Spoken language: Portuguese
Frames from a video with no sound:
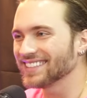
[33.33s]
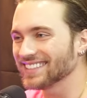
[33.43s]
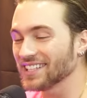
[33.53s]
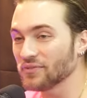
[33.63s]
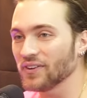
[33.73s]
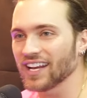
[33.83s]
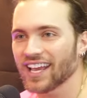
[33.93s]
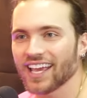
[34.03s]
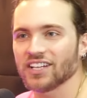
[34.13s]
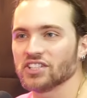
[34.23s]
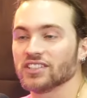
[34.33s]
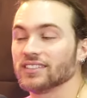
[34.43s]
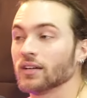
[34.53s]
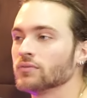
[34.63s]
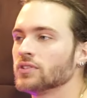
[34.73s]
De ser diferente, de
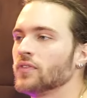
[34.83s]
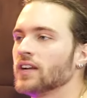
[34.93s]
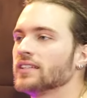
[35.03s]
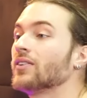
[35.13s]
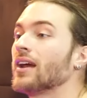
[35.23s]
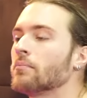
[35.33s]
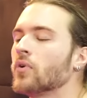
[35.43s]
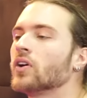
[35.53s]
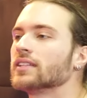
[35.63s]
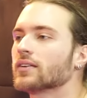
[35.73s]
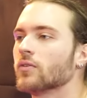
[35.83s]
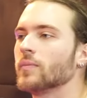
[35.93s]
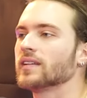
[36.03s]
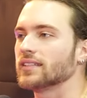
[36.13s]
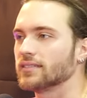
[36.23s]
ter um diferencial na moda,
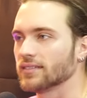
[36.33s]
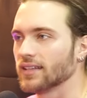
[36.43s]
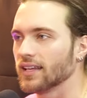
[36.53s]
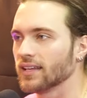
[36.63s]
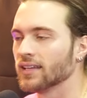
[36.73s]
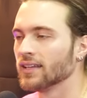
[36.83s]
começa é,